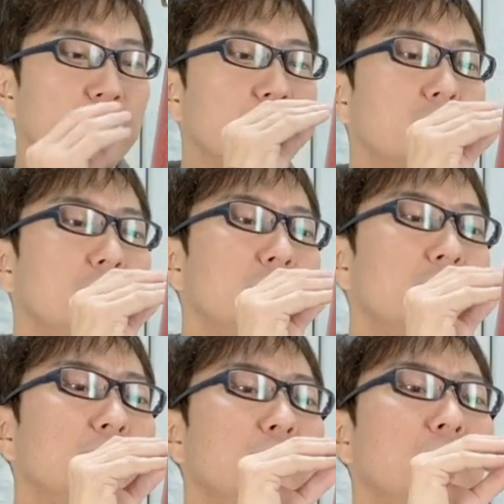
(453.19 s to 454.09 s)
これまで
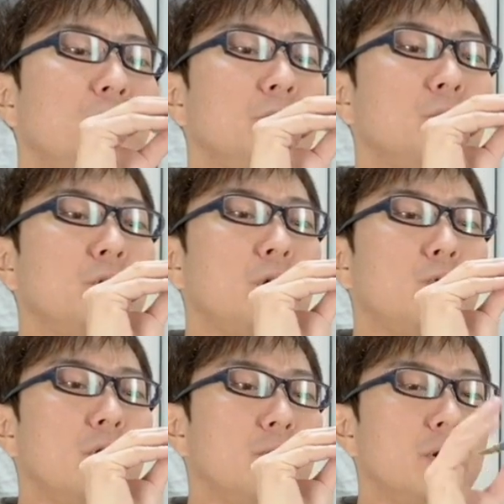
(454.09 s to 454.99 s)
の指よりも結
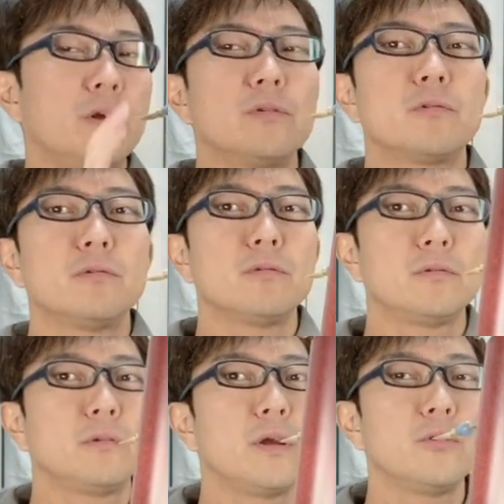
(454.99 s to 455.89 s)
構はまりやすく
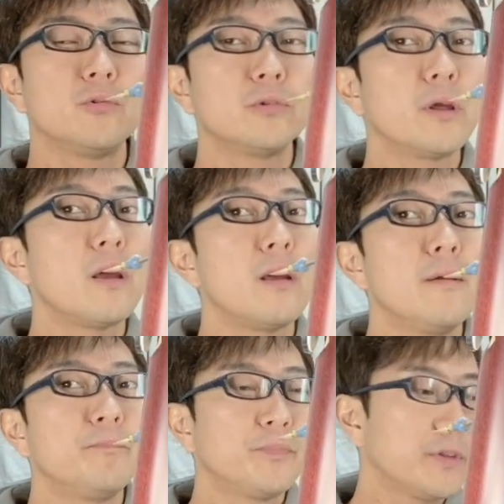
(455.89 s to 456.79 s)
出るので、
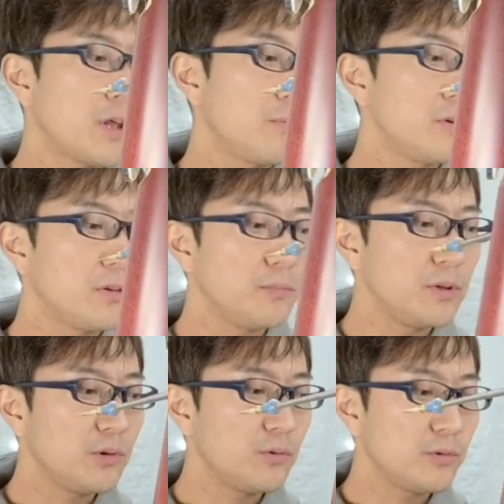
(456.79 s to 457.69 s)
試してみ
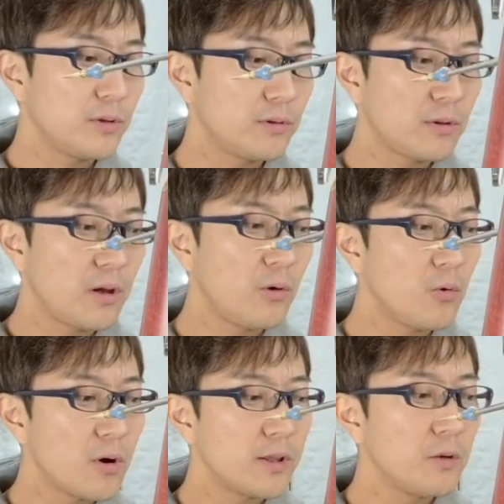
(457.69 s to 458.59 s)
てください。
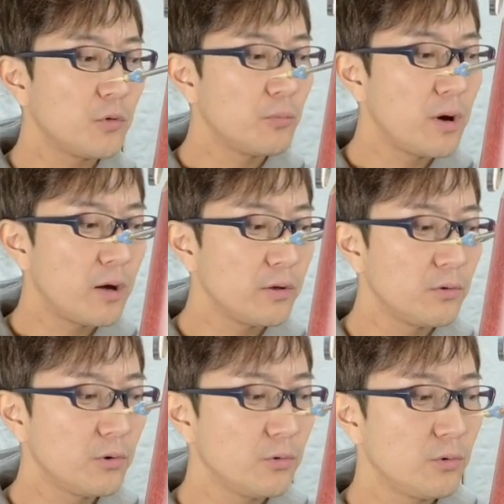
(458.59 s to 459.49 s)
他にもまあい
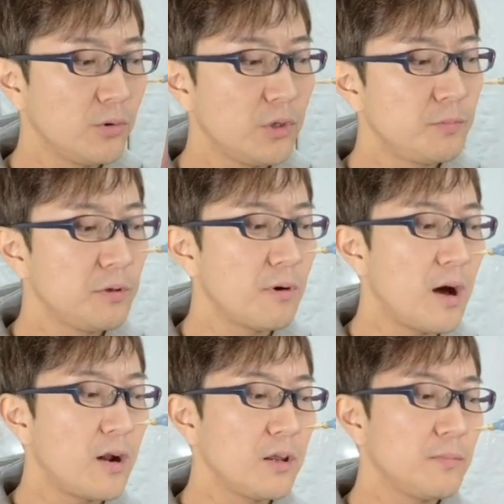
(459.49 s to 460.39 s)
ろいろ指は
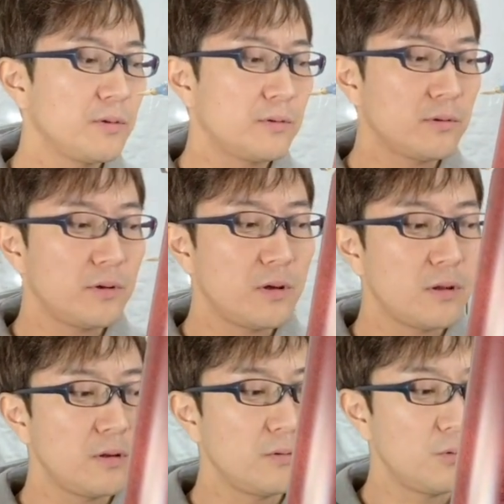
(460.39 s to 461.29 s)
ありますけ
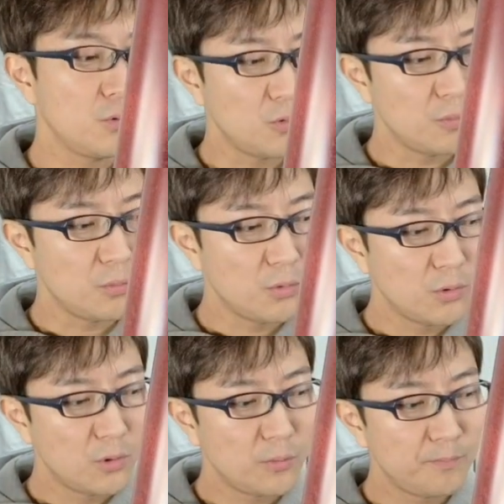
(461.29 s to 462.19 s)
れど
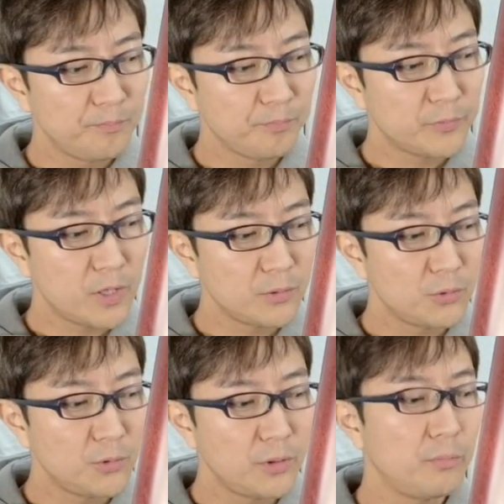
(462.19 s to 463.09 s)
も、
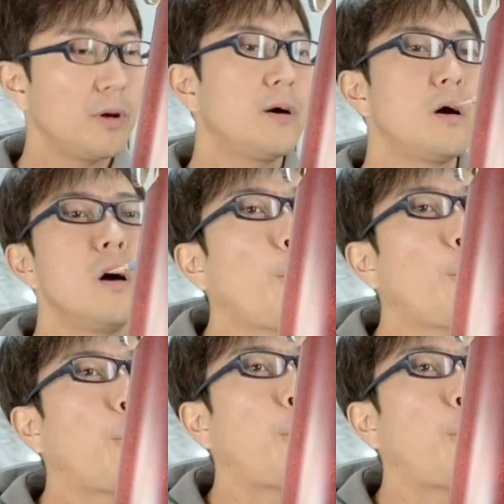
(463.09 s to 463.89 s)
例えば、あ、